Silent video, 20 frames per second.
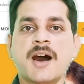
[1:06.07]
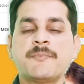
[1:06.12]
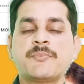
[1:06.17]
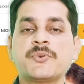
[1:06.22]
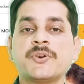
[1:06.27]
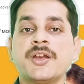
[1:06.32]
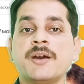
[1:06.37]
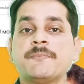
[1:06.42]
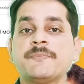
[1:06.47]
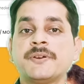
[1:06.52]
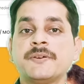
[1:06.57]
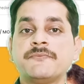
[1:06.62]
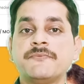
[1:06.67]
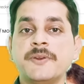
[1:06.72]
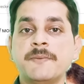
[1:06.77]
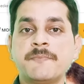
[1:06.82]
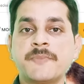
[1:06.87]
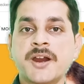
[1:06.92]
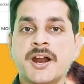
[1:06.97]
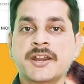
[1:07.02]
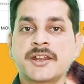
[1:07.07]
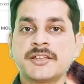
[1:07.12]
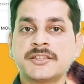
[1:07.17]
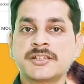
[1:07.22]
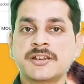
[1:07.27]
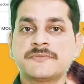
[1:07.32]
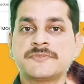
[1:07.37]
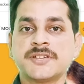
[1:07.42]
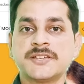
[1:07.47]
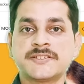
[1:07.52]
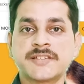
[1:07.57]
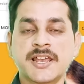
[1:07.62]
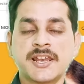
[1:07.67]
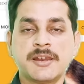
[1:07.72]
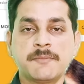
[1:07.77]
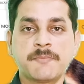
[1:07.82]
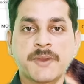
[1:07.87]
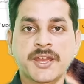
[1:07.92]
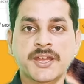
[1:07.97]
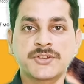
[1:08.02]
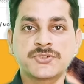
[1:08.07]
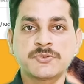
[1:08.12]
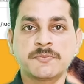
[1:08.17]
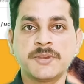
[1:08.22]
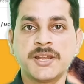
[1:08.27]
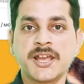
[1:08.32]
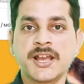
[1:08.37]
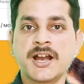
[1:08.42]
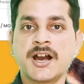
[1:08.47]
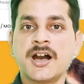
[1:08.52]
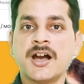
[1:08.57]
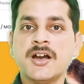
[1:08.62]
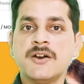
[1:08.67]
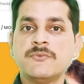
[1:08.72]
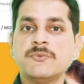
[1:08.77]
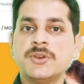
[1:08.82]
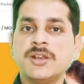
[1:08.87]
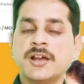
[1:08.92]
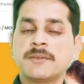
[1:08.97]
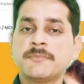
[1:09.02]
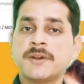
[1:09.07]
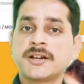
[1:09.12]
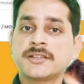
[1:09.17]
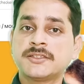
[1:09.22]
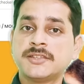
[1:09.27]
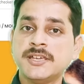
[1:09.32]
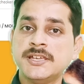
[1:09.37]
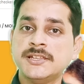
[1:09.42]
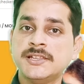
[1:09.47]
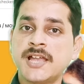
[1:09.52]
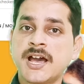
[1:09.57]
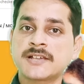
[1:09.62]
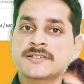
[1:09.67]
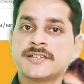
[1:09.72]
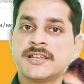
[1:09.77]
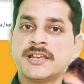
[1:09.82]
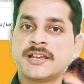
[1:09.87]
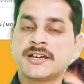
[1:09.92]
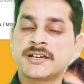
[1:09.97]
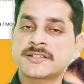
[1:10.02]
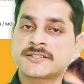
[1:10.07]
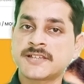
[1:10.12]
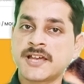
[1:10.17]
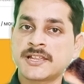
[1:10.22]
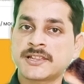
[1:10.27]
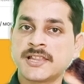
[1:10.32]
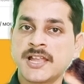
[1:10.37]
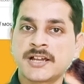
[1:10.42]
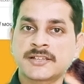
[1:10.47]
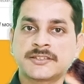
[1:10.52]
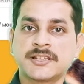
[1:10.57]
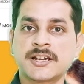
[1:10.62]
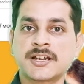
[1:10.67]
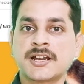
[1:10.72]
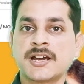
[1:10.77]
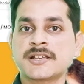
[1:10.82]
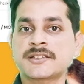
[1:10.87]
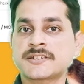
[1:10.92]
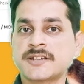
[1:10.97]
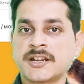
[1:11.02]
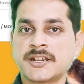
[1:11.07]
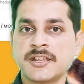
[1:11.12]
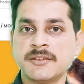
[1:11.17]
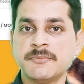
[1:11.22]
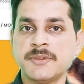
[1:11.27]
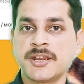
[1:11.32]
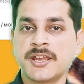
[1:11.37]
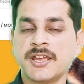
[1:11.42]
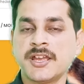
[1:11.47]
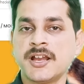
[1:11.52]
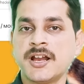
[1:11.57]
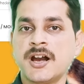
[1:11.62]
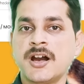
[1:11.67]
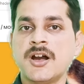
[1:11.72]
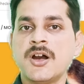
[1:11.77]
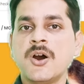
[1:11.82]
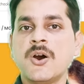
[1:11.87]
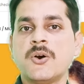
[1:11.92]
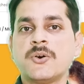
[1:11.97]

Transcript: आपको यहाँ पे फ्लिपकार्ट की तरफ से सैलरी पैकेज जो मिलेगा वो लगभग तीन लाख से लेकर सात लाख तक का स्टार्टिंग में रहेगा